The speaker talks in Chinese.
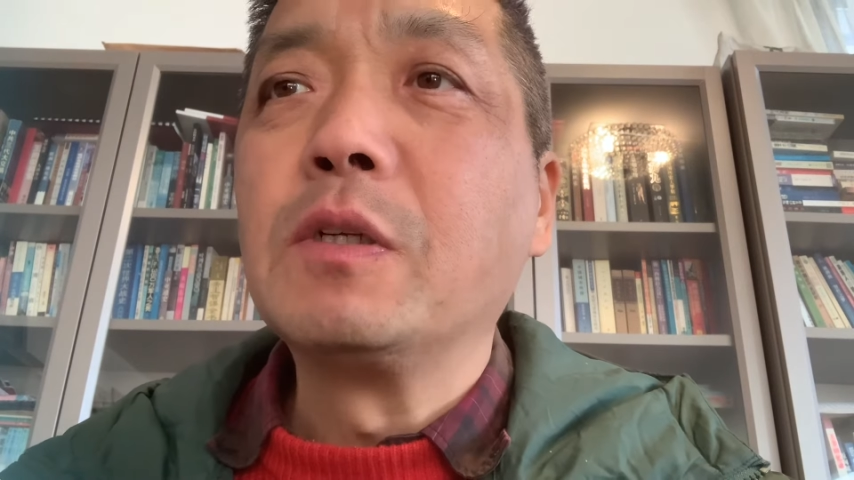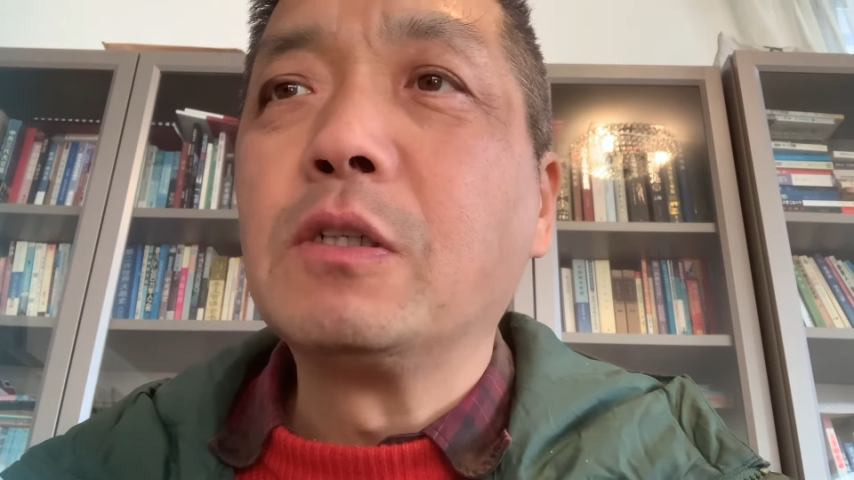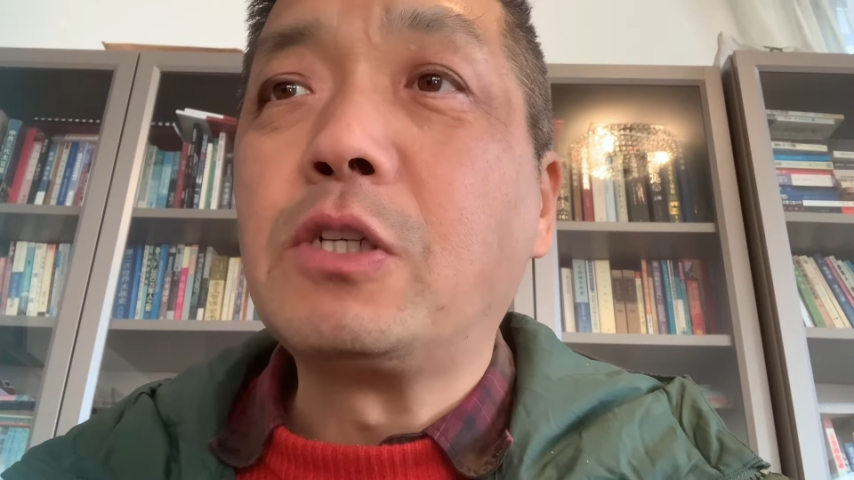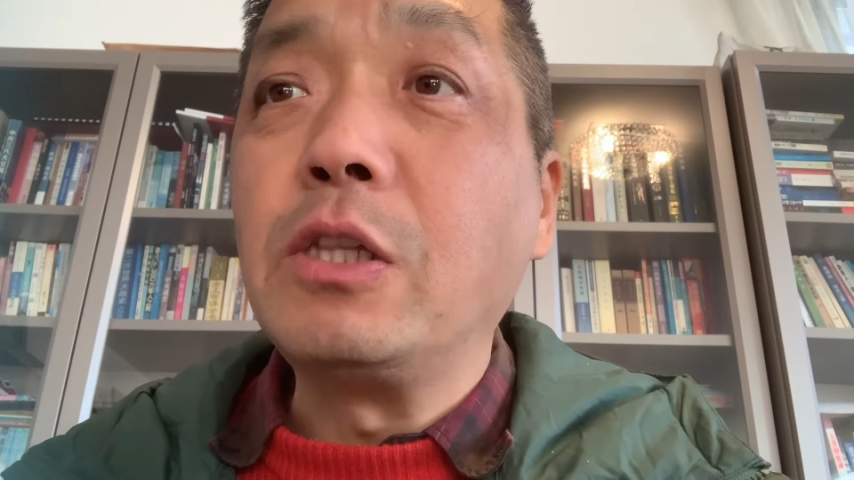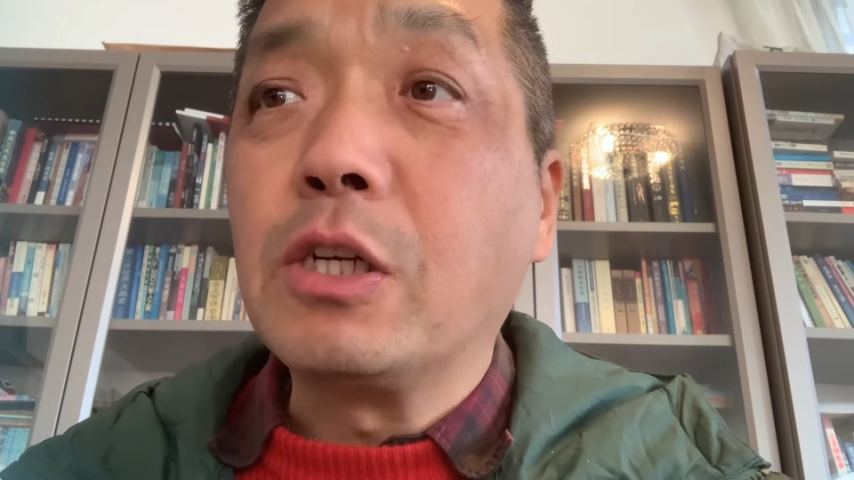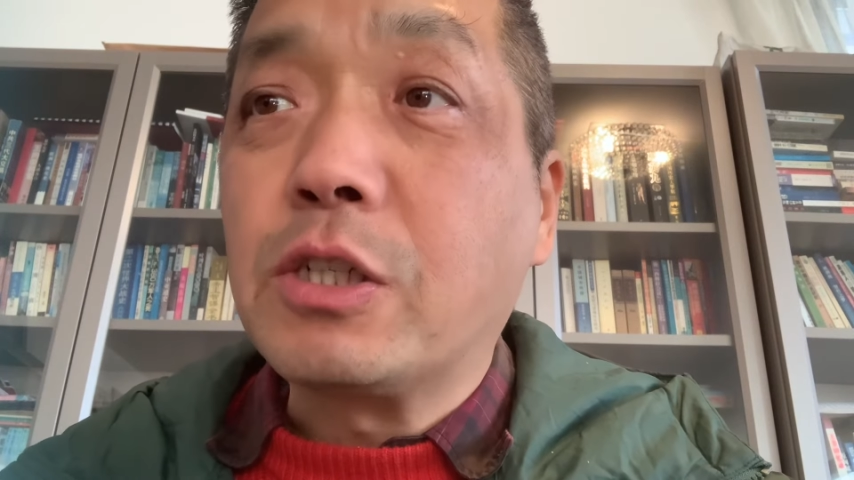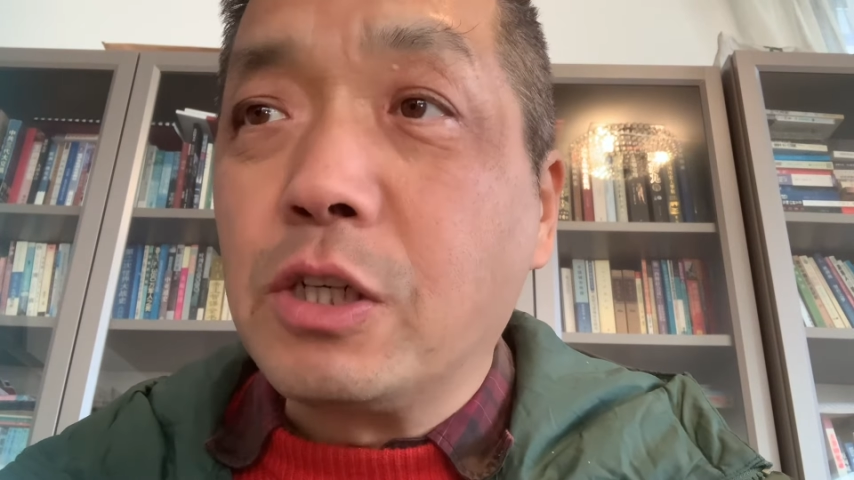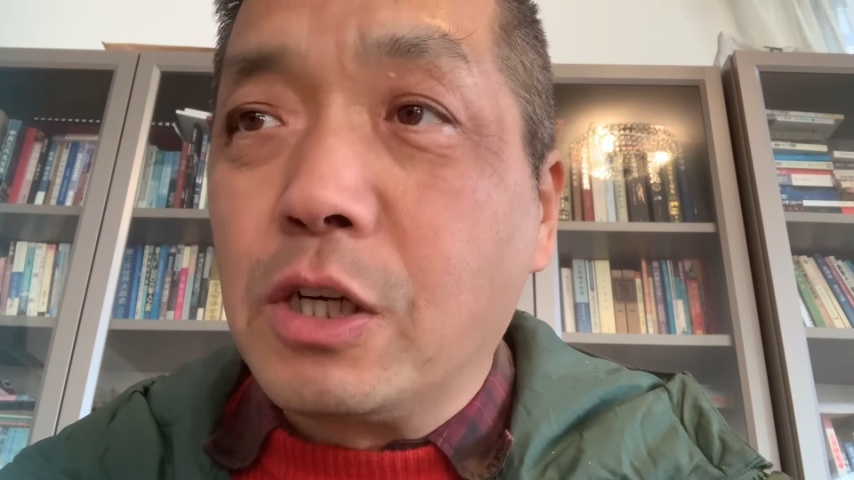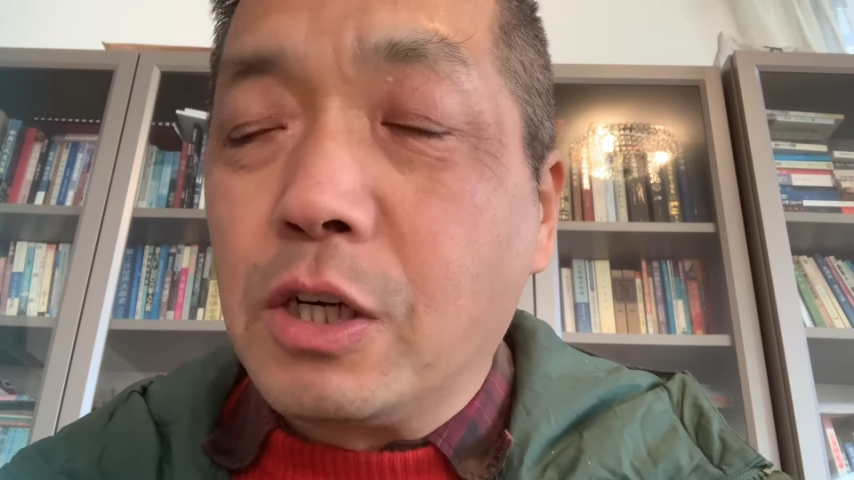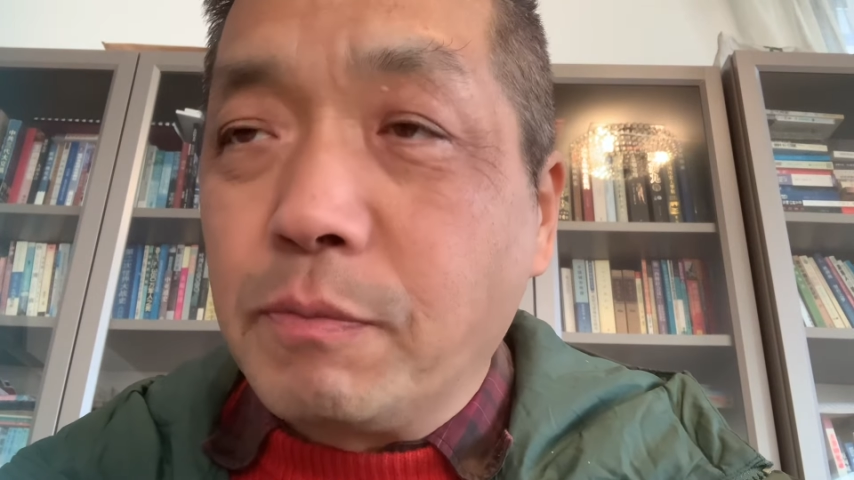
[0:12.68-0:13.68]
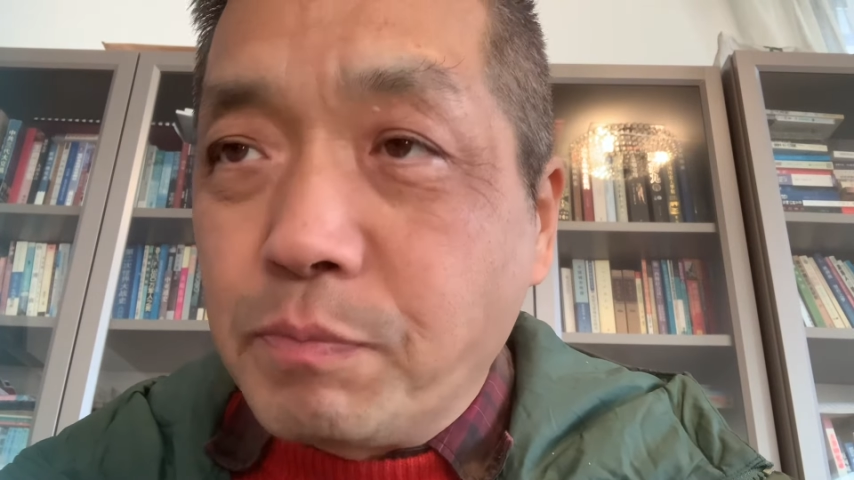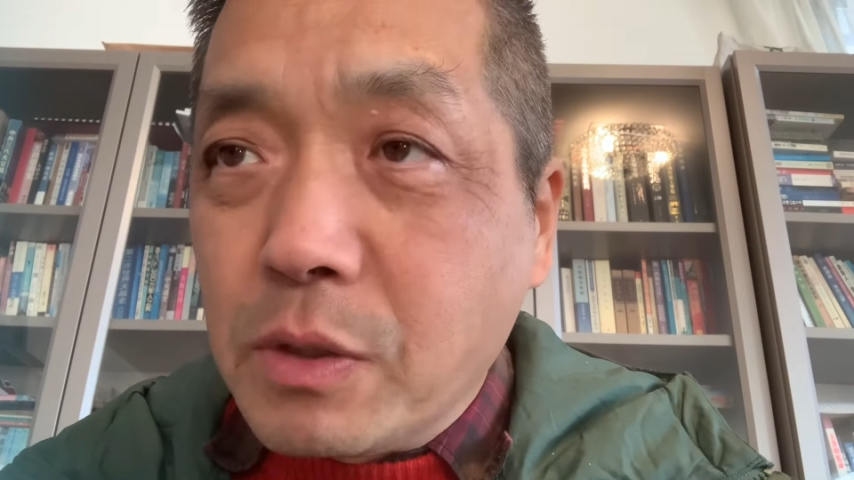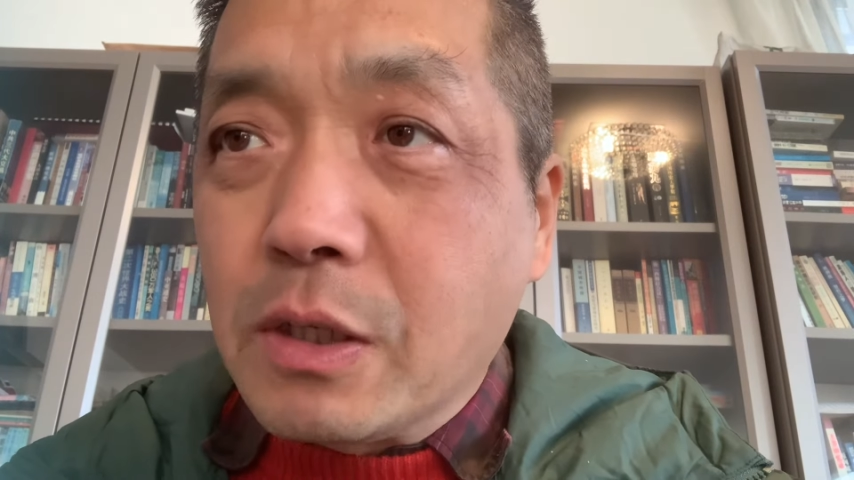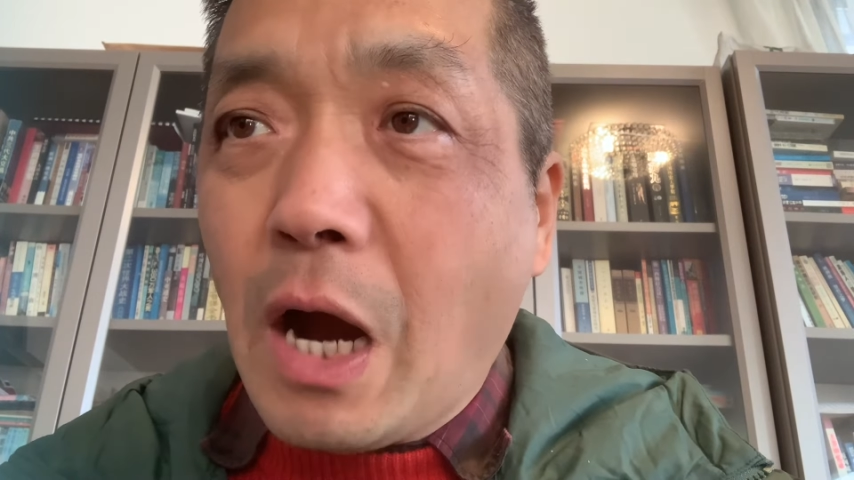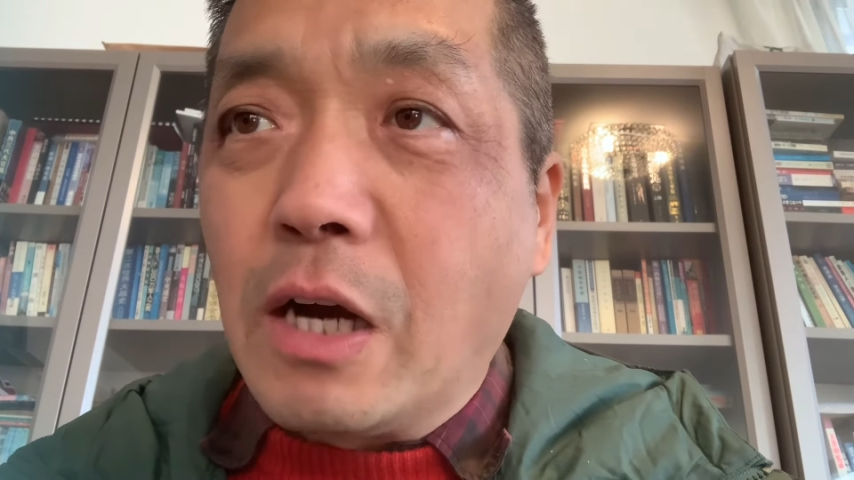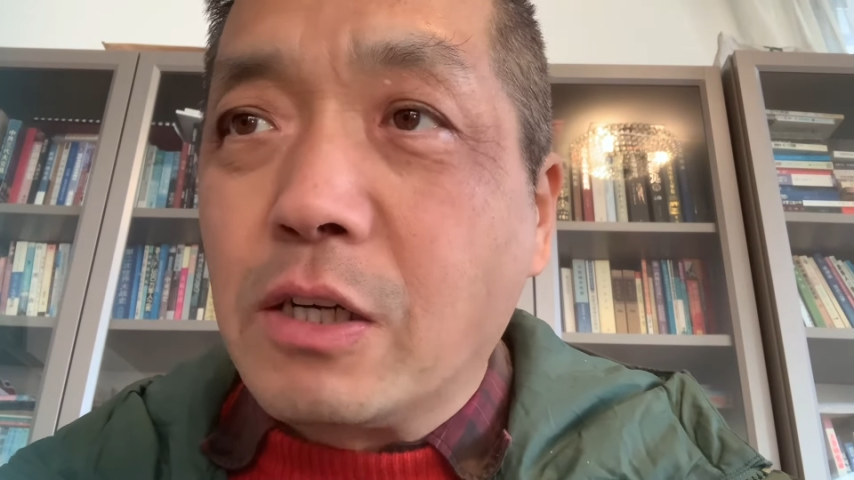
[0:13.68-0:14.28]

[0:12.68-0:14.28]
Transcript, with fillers: 真的是赶